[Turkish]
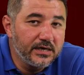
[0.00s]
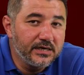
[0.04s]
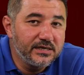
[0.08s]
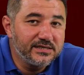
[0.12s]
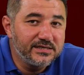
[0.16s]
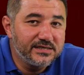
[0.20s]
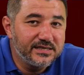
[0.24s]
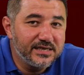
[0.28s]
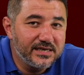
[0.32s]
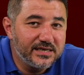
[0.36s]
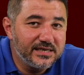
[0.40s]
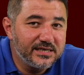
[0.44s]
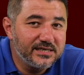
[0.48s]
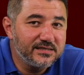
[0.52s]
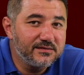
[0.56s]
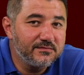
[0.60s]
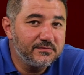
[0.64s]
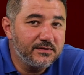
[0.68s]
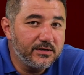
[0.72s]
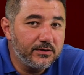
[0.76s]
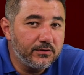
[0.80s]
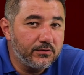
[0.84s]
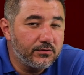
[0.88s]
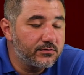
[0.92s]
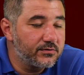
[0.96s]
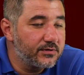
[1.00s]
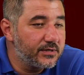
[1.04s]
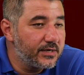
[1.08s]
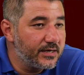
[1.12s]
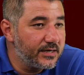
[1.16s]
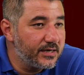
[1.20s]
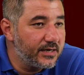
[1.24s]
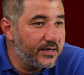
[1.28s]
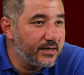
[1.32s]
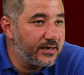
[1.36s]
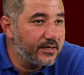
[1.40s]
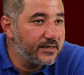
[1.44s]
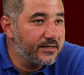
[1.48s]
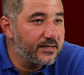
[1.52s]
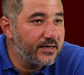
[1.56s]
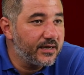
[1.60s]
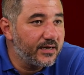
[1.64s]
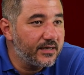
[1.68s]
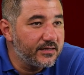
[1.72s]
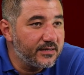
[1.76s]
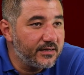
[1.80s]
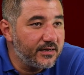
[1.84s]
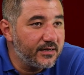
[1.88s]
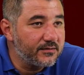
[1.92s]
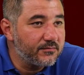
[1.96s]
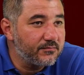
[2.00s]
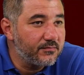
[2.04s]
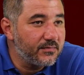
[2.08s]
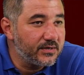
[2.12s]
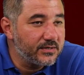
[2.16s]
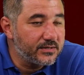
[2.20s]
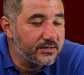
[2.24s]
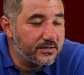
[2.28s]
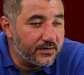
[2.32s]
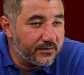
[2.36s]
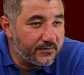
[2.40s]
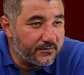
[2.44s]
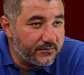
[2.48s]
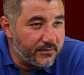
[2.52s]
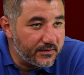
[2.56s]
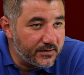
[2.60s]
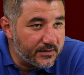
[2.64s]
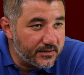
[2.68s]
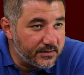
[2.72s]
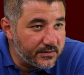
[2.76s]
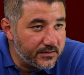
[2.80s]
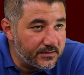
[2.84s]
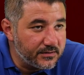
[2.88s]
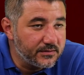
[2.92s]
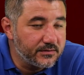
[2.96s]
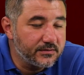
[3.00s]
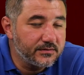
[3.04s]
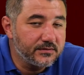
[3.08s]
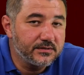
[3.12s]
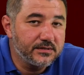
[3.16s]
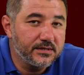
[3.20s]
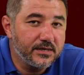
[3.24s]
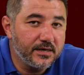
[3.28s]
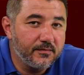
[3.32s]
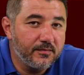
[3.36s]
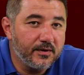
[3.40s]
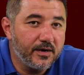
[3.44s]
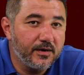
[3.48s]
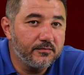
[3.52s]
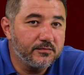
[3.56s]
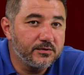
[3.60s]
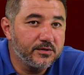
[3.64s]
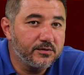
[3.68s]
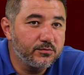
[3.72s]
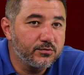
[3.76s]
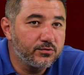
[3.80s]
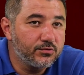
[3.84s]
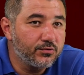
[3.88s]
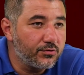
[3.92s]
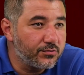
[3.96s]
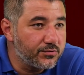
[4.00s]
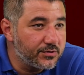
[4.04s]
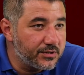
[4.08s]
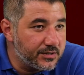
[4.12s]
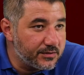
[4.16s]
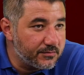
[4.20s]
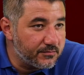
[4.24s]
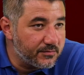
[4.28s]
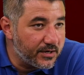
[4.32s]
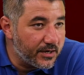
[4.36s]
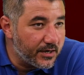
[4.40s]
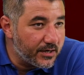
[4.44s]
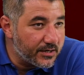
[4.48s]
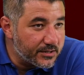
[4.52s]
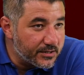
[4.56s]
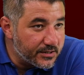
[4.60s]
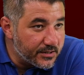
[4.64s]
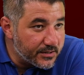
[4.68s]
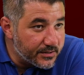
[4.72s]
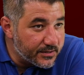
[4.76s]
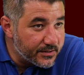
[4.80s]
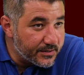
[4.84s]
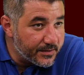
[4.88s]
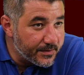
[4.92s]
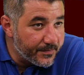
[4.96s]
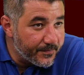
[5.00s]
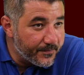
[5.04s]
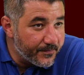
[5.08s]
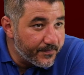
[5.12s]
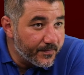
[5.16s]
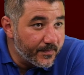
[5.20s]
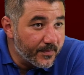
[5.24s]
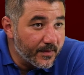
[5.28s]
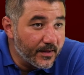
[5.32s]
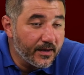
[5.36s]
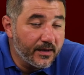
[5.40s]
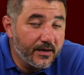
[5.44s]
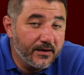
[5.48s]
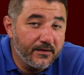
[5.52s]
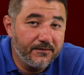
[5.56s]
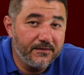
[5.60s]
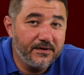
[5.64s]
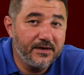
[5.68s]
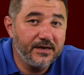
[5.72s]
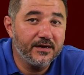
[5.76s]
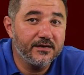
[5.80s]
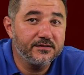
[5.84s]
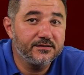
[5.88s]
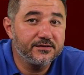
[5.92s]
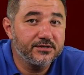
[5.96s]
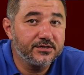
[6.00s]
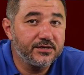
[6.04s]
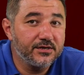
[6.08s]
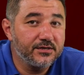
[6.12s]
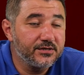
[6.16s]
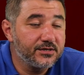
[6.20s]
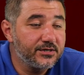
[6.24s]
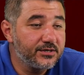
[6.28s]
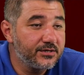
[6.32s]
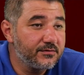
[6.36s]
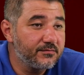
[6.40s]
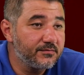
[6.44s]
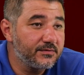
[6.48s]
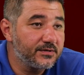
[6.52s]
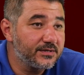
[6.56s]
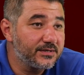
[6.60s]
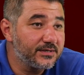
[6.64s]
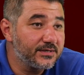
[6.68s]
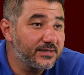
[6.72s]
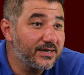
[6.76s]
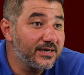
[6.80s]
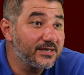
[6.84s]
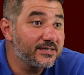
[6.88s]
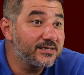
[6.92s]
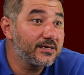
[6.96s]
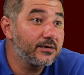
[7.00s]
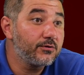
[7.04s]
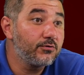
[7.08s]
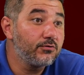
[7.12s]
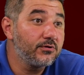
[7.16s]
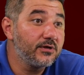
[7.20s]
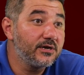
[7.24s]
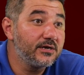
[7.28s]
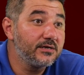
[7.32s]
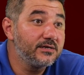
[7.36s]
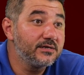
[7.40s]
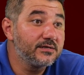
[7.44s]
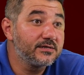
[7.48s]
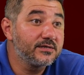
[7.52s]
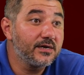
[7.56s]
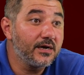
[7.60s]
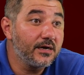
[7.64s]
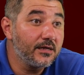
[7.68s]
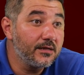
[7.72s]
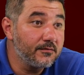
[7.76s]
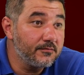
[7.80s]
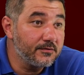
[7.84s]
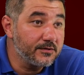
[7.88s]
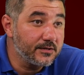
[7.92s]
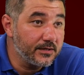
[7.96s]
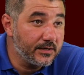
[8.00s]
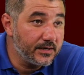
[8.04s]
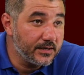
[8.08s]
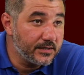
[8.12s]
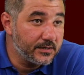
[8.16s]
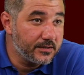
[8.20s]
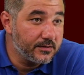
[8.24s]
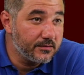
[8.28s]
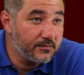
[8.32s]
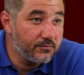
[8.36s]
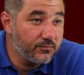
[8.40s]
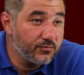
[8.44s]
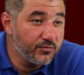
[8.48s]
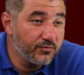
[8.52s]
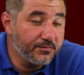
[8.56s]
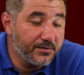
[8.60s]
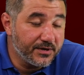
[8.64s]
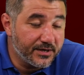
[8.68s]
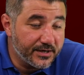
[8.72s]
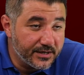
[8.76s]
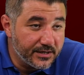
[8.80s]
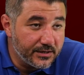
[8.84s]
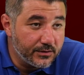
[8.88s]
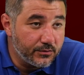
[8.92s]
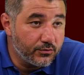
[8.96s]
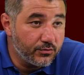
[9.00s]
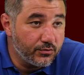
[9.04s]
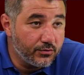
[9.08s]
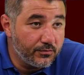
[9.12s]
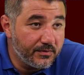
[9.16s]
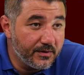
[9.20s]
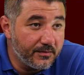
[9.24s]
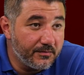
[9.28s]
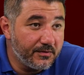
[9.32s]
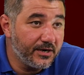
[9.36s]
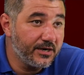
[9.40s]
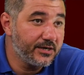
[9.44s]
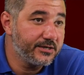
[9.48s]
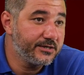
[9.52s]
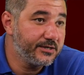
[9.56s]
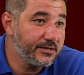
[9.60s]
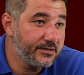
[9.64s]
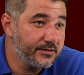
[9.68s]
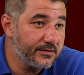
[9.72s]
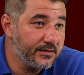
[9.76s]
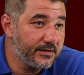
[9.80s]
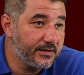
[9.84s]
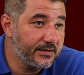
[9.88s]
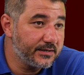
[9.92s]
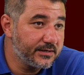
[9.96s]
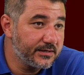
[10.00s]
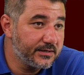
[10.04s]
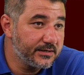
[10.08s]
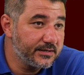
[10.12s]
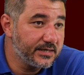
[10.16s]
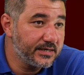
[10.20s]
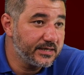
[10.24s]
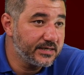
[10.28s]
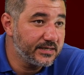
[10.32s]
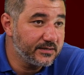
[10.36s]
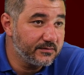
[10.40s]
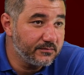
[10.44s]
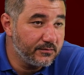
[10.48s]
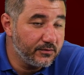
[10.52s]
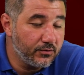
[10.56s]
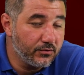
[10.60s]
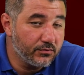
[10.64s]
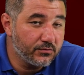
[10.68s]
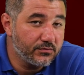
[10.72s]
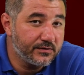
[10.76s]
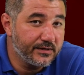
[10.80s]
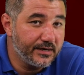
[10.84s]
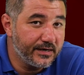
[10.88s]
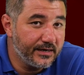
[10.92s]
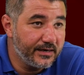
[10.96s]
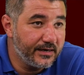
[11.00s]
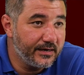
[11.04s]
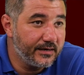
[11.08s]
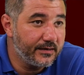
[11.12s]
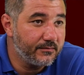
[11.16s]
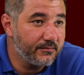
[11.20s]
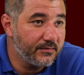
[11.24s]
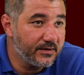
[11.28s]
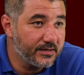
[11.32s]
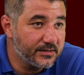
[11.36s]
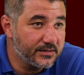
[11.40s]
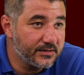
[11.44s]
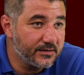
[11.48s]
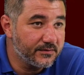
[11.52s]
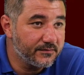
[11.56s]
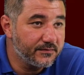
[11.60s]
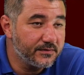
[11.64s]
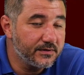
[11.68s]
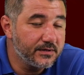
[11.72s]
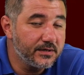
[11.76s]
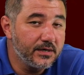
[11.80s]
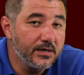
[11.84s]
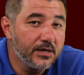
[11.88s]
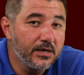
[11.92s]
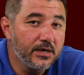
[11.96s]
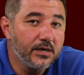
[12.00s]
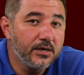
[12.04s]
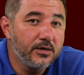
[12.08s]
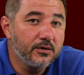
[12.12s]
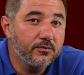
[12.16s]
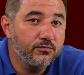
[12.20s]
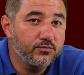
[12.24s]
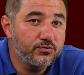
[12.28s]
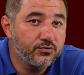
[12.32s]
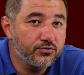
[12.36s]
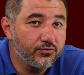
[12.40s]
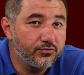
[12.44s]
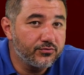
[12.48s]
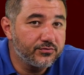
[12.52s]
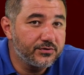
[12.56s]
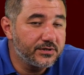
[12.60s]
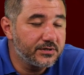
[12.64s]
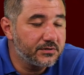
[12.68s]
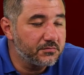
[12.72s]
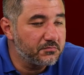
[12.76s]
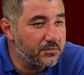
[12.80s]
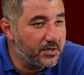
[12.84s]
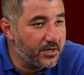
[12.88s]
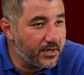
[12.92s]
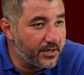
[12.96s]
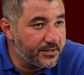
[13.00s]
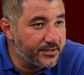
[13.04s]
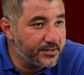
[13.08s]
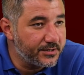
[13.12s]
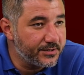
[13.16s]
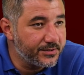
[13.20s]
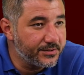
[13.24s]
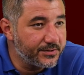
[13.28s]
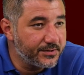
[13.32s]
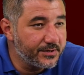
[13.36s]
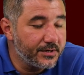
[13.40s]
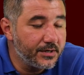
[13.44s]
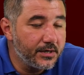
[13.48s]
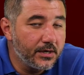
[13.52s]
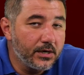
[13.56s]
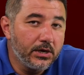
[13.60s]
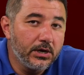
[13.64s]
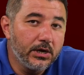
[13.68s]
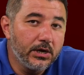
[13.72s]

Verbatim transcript: 8 milyon TL'lik tadilat masraflarının tamamını bu dört isim karşıladı. Ve yanlış anlaşılmasın kasa kolaylığı sağlamadılar. Bu parayı kulübe bağışladılar. 8 milyon TL'lik masrafı bu dört isim karşıladı.